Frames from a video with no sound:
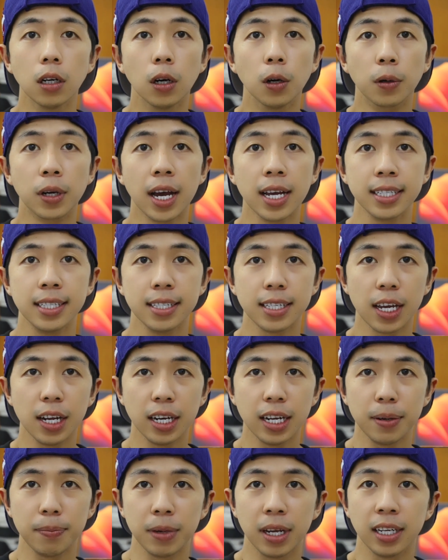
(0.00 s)
Ok, xin chào
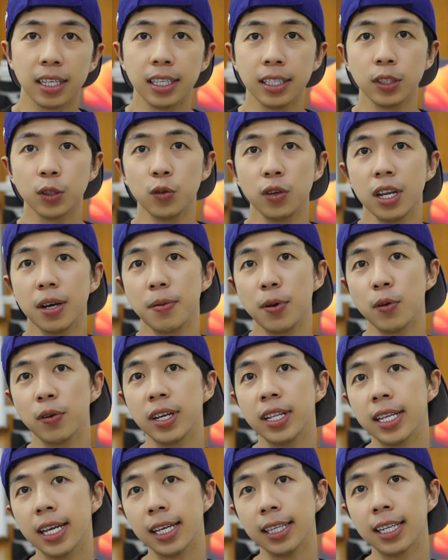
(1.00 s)
anh em nghe, thì tôi là Bill
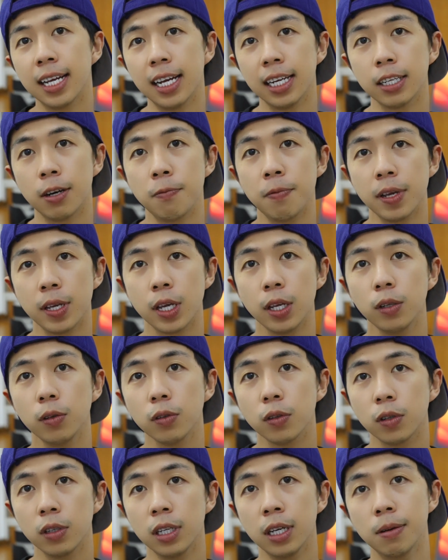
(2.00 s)
Linh Hiện tại công việc chính
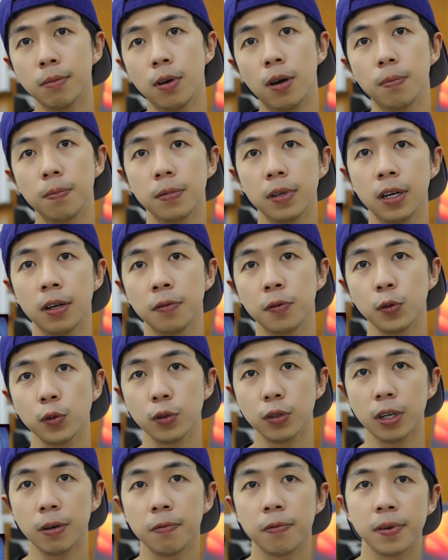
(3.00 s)
của tôi là một uh,
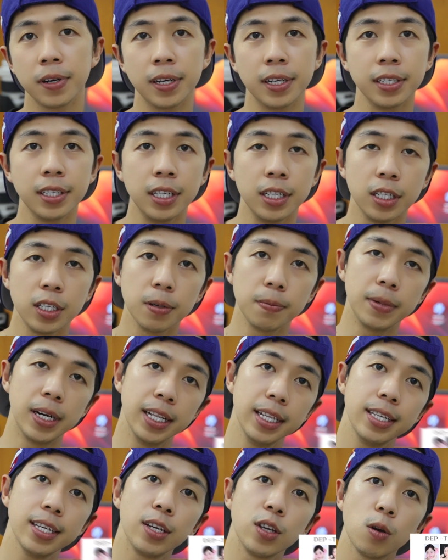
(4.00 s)
photographer chuyên chụp
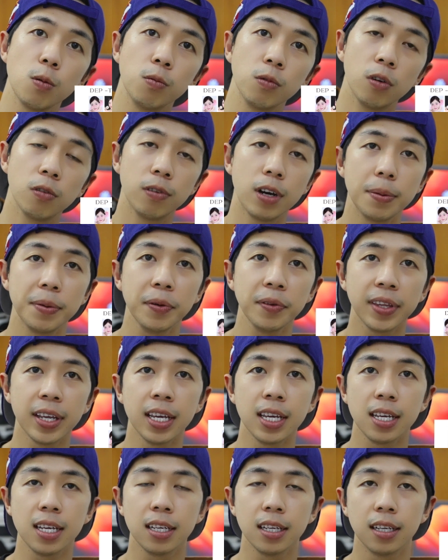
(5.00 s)
ảnh chân dung của phái biểu
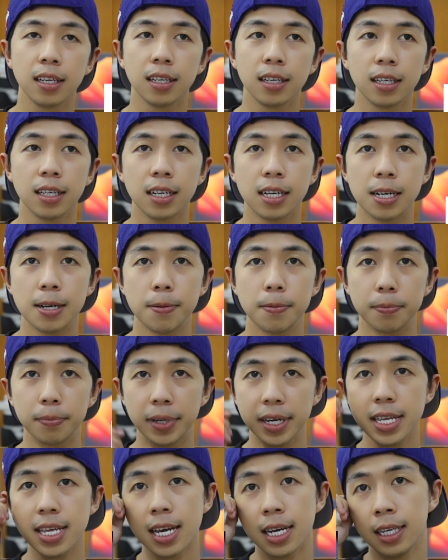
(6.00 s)
ti
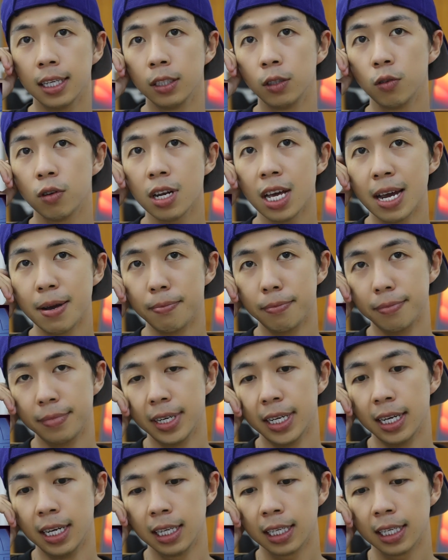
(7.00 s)
Bữa giờ tôi có làm